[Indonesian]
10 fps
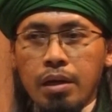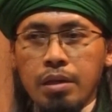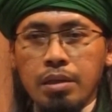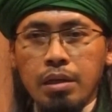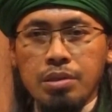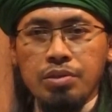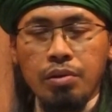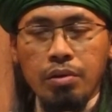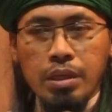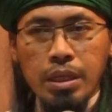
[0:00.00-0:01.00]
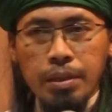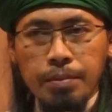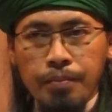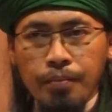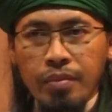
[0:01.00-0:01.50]
Raja
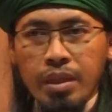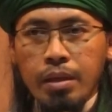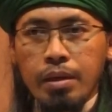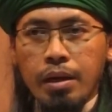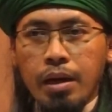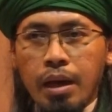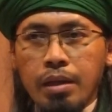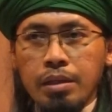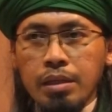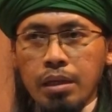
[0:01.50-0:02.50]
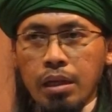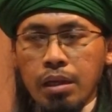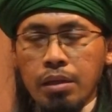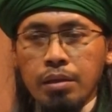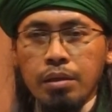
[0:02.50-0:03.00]
Nasrani yang adil,